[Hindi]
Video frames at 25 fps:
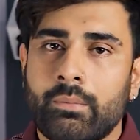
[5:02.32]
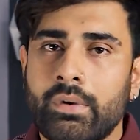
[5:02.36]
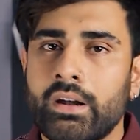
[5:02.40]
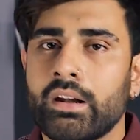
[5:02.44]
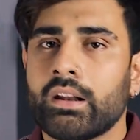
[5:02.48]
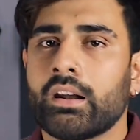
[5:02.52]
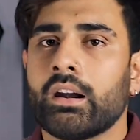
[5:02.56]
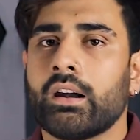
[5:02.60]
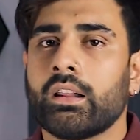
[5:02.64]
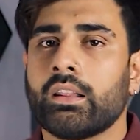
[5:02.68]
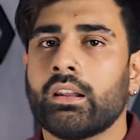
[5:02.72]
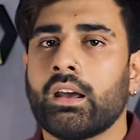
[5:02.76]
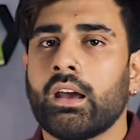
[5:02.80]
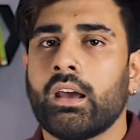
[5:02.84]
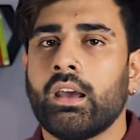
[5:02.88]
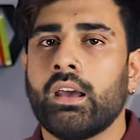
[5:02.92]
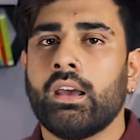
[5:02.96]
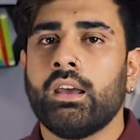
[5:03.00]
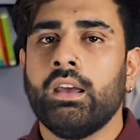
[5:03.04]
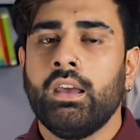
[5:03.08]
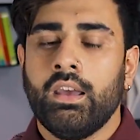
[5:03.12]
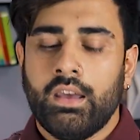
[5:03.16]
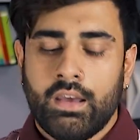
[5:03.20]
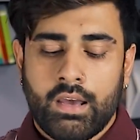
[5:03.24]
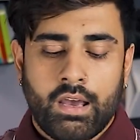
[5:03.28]
कमेंट करना
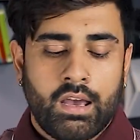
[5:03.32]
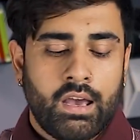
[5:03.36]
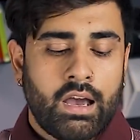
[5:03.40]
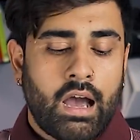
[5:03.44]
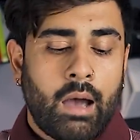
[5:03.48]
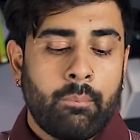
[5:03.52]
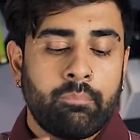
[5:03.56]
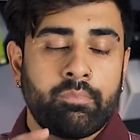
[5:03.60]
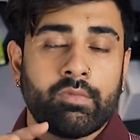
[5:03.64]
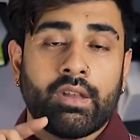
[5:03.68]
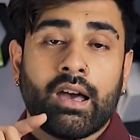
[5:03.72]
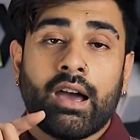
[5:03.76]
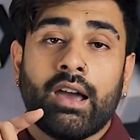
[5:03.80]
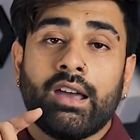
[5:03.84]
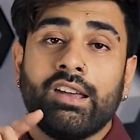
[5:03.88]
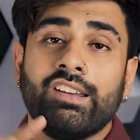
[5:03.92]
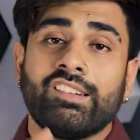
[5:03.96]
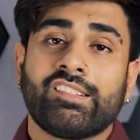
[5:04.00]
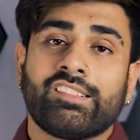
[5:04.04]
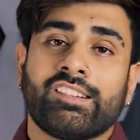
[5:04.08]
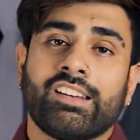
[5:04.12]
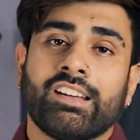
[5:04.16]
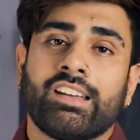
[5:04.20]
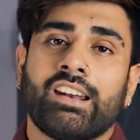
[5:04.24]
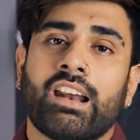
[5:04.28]
है अपना
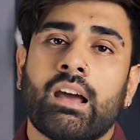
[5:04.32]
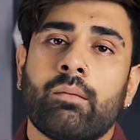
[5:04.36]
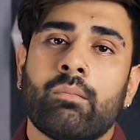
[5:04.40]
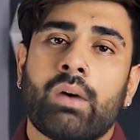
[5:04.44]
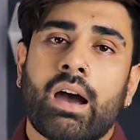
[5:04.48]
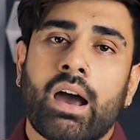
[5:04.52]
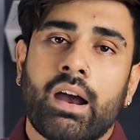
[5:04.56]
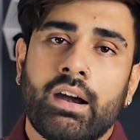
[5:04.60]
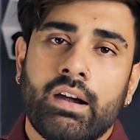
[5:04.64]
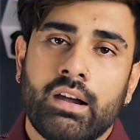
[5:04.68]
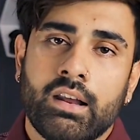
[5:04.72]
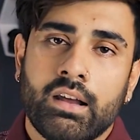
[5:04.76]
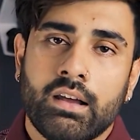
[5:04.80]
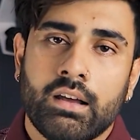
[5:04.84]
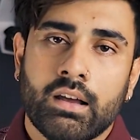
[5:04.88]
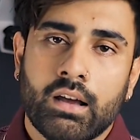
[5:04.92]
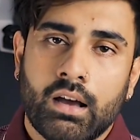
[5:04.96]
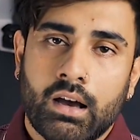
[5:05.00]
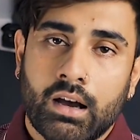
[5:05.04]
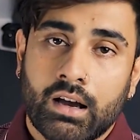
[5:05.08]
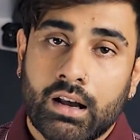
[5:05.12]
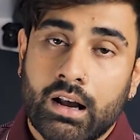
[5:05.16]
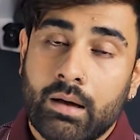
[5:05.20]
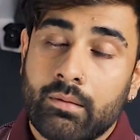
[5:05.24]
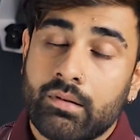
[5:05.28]
इंस्टाग्राम आईडी
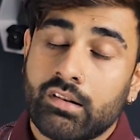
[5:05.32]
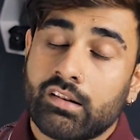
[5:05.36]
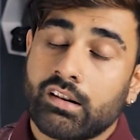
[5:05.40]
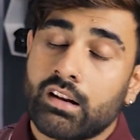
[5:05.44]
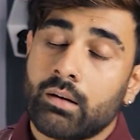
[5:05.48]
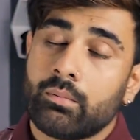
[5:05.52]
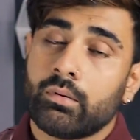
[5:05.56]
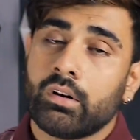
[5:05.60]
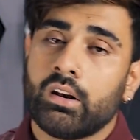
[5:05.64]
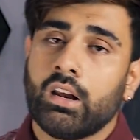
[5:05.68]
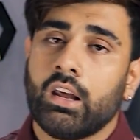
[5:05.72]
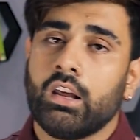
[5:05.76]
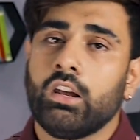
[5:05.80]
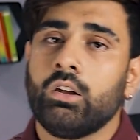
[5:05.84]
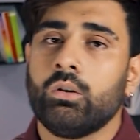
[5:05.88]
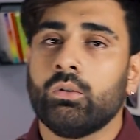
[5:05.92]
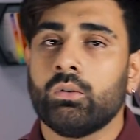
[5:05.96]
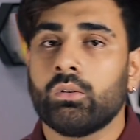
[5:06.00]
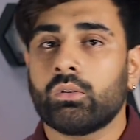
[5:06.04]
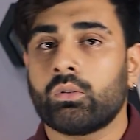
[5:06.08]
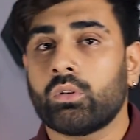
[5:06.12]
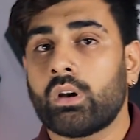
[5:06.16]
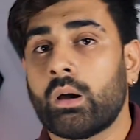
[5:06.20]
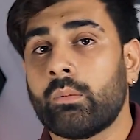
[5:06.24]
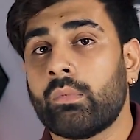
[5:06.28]
अगर आप इंस्टा पे नहीं
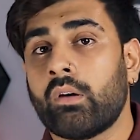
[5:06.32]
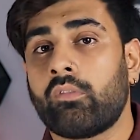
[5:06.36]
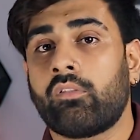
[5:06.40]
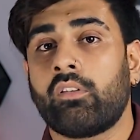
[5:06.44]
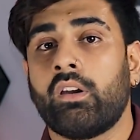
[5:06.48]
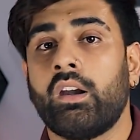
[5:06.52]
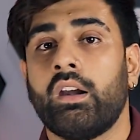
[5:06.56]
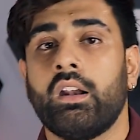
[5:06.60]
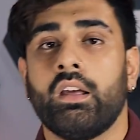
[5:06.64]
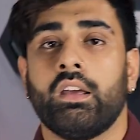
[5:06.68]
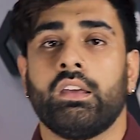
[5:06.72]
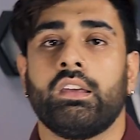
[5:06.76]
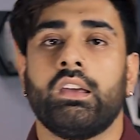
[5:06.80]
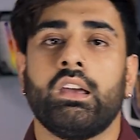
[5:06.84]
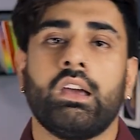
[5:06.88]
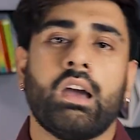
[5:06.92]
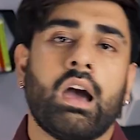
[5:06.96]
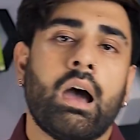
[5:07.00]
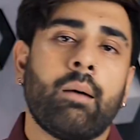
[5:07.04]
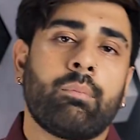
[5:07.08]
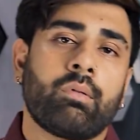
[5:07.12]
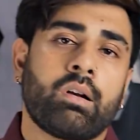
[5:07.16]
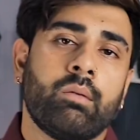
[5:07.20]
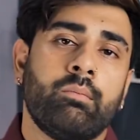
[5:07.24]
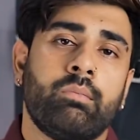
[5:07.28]
हो तो आई एम अफ्रेड ये
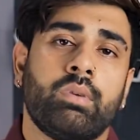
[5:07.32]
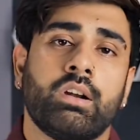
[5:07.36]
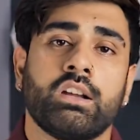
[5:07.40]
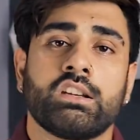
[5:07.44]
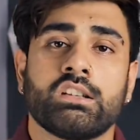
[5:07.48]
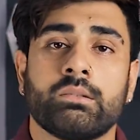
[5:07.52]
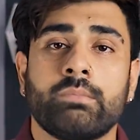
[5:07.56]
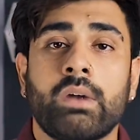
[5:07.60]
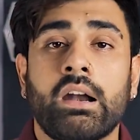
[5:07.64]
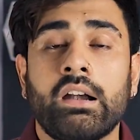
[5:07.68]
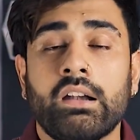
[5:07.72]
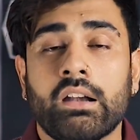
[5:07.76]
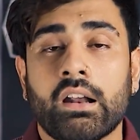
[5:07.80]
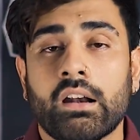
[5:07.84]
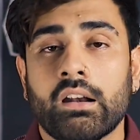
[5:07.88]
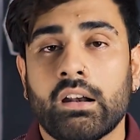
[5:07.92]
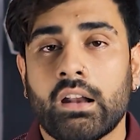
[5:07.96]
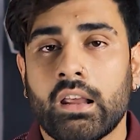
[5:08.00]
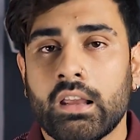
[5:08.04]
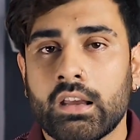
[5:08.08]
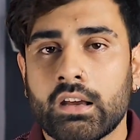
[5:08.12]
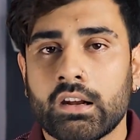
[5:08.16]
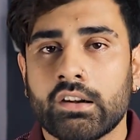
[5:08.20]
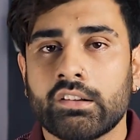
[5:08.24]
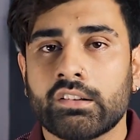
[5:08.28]
आप कंपटीशन में एंटर
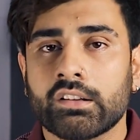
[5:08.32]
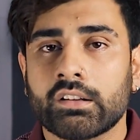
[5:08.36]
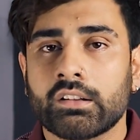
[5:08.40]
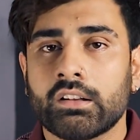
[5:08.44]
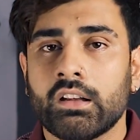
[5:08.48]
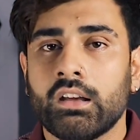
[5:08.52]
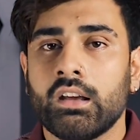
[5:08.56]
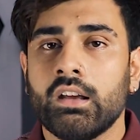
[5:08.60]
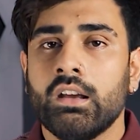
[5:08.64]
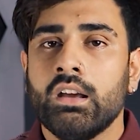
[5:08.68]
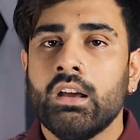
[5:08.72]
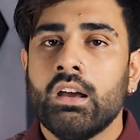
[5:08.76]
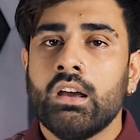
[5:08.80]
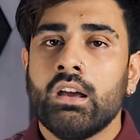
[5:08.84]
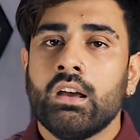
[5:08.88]
नहीं कर सकते